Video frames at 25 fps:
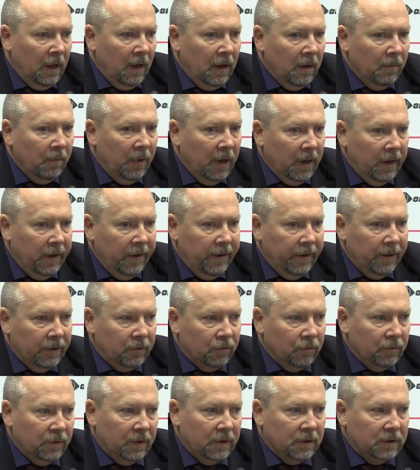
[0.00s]

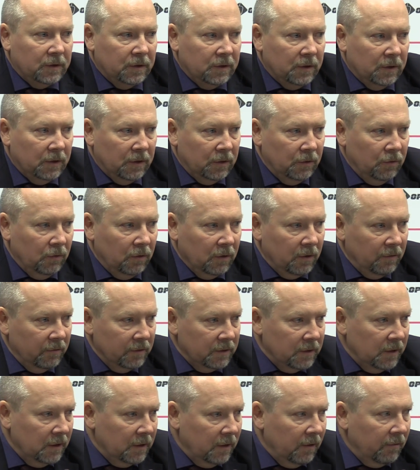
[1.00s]
болеет, у нас долго
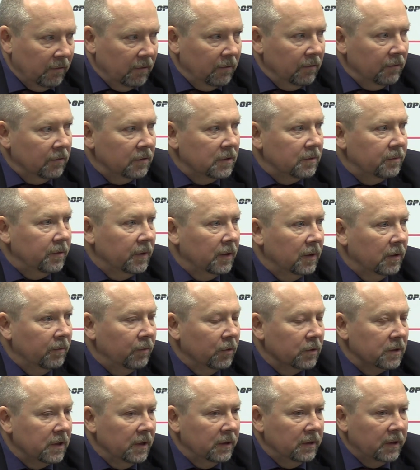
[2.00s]
восстанавливалась
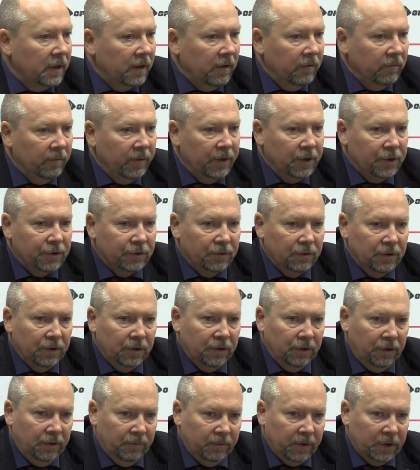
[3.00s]
после травмы, еще
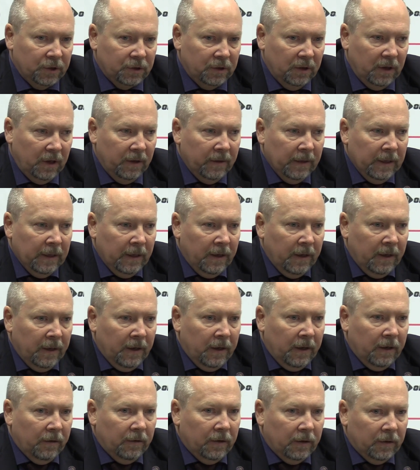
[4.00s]
не пришла
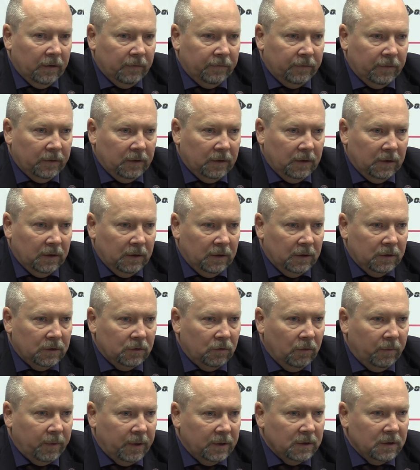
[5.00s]
Э, в
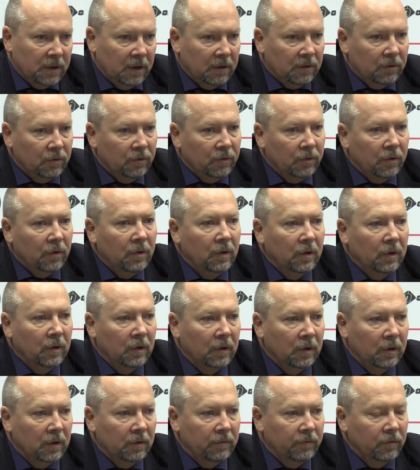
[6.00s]
стопроцентную
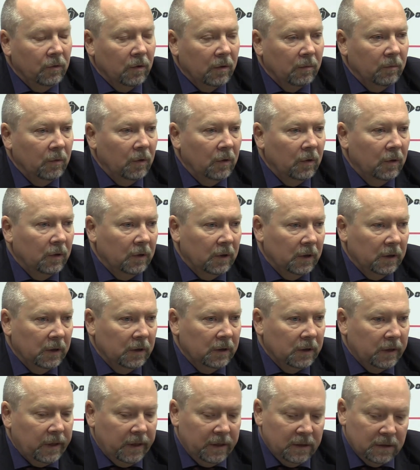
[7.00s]
э, форму
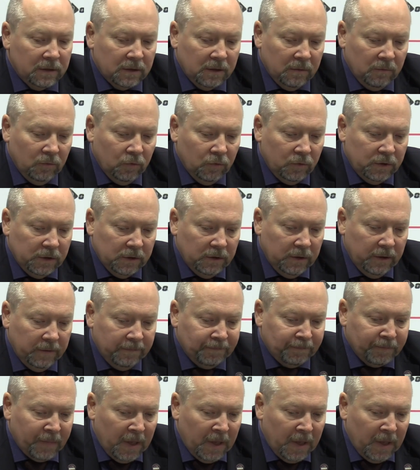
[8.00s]
э, Раисы Мусина.